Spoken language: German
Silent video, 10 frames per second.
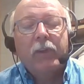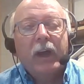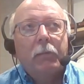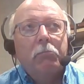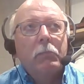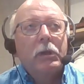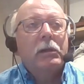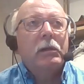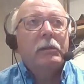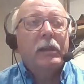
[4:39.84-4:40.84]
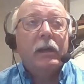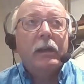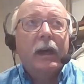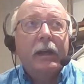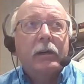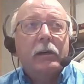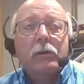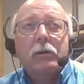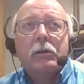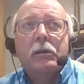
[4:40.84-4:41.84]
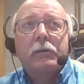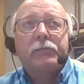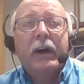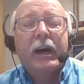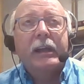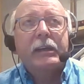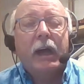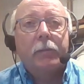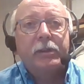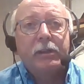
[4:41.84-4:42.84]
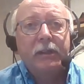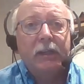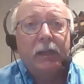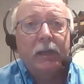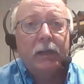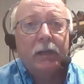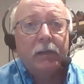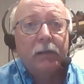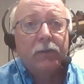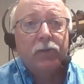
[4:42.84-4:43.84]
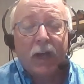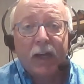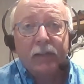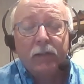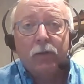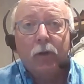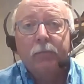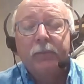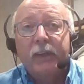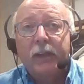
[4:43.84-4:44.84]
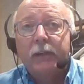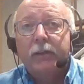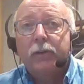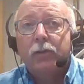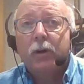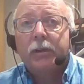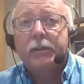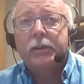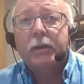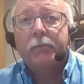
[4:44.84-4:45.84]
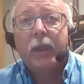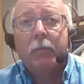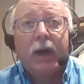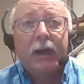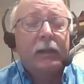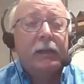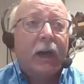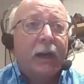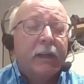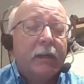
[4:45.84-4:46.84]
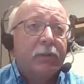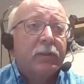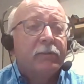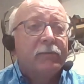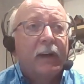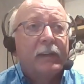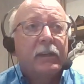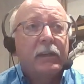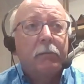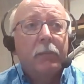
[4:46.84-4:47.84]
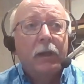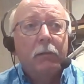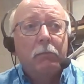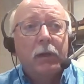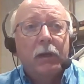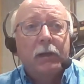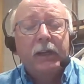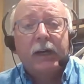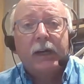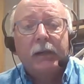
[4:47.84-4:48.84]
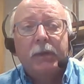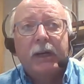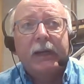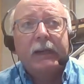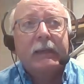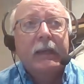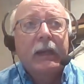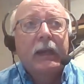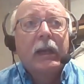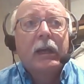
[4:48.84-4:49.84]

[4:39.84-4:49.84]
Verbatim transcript: Wir haben äh, ja leider auch äh, Vereine gehabt, die äh, zu Schaden gekommen sind, dort ähm, im Ahrtal bzw. im, im äh, Niederrhein-Bereich.